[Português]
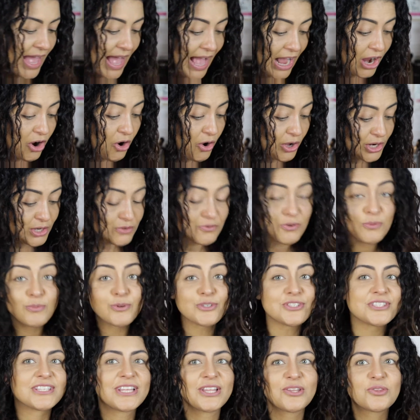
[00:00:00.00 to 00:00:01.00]
Agora eu vou
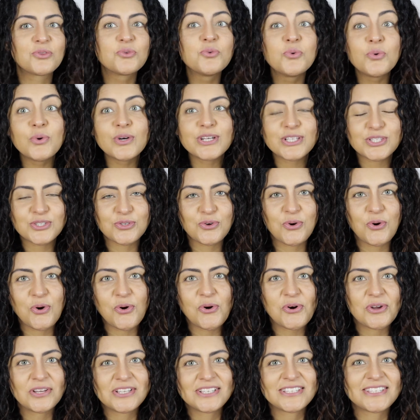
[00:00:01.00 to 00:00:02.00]
mostrar duas
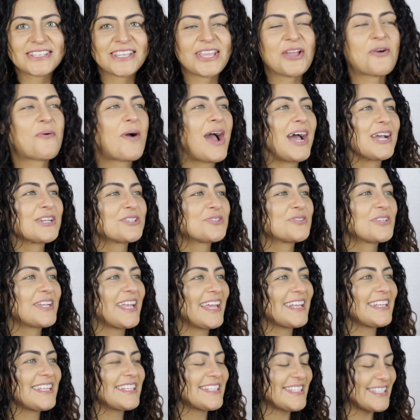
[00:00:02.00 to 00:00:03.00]
cores que eu acho
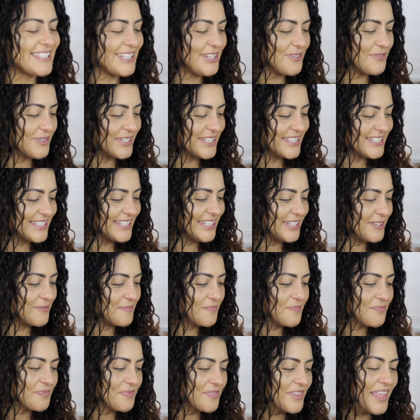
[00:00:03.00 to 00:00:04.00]
que elas são assim
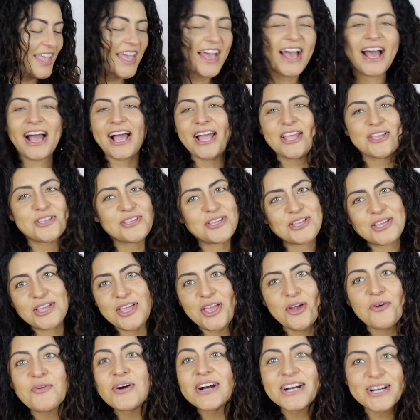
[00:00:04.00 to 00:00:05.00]
Ai,
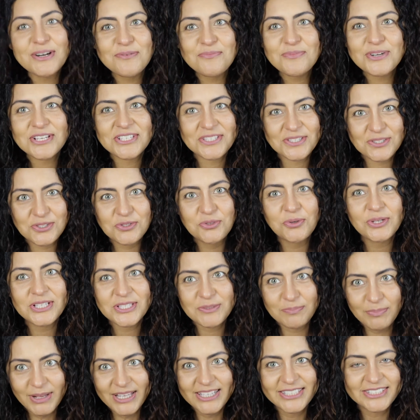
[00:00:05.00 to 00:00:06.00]
eu amo esses
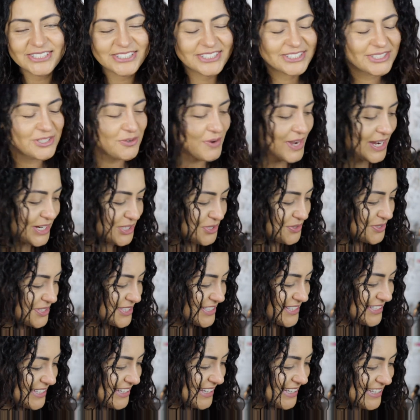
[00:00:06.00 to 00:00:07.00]
dois blushes, eu acho
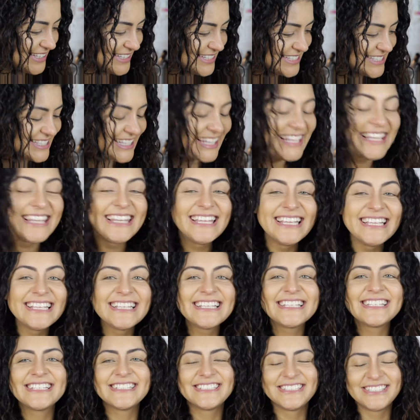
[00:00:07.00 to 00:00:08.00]
assim eles
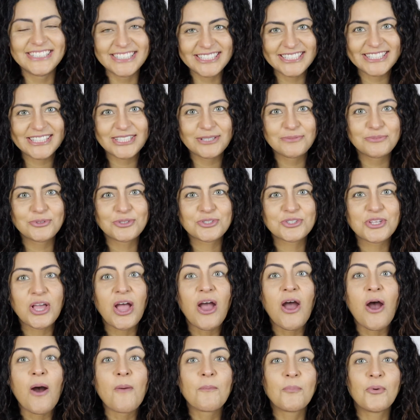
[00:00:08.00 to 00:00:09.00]
lindíssimos.
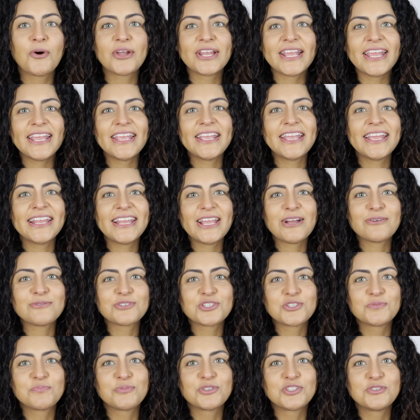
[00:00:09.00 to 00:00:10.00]
Porém, ele é um
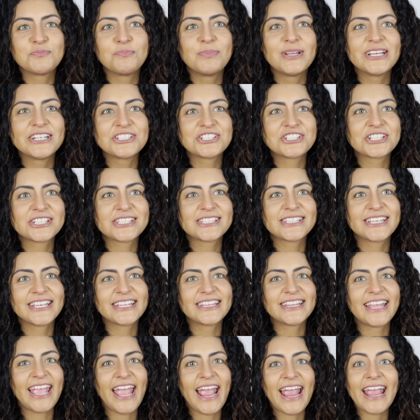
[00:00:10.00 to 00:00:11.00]
tipo de blush
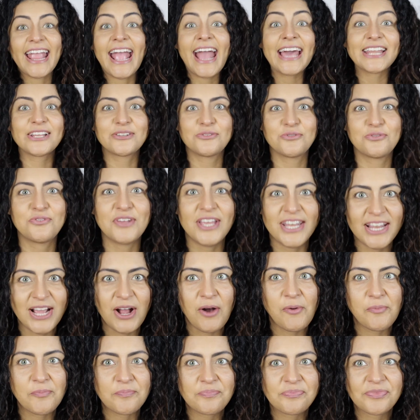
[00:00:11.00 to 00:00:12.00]
assim, tem a cara do
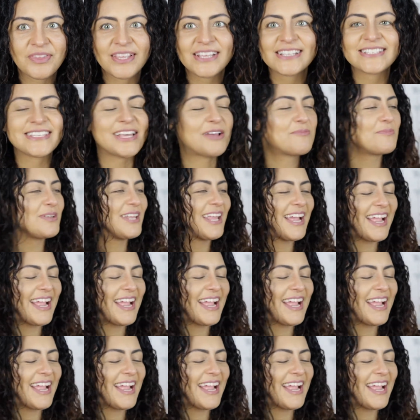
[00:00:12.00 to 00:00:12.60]
verão, sabe?